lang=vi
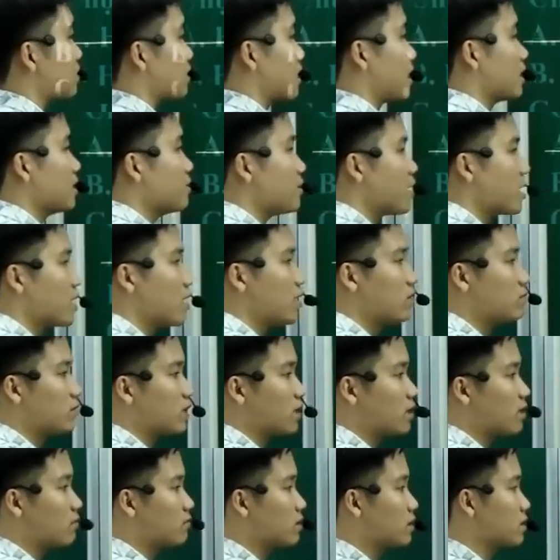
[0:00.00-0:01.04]
thằng x bằng 0
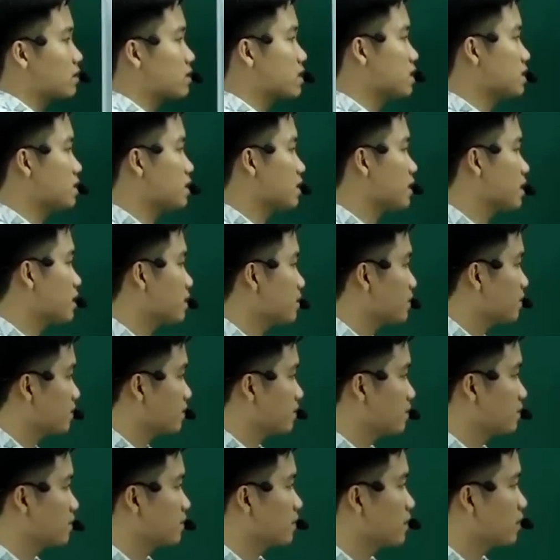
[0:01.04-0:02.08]
này không là cực trị đấy.
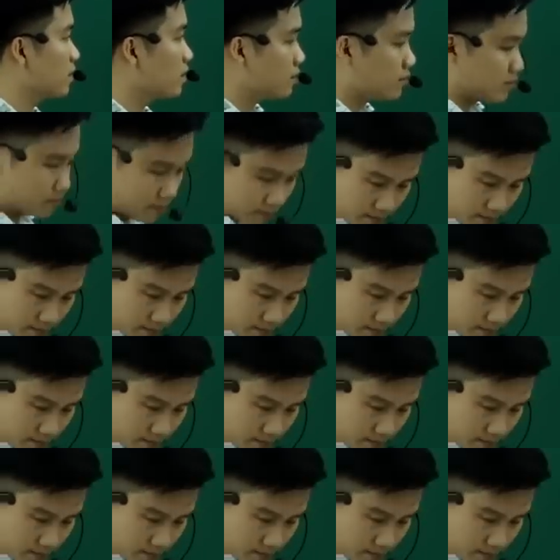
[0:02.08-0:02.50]
Thế đó.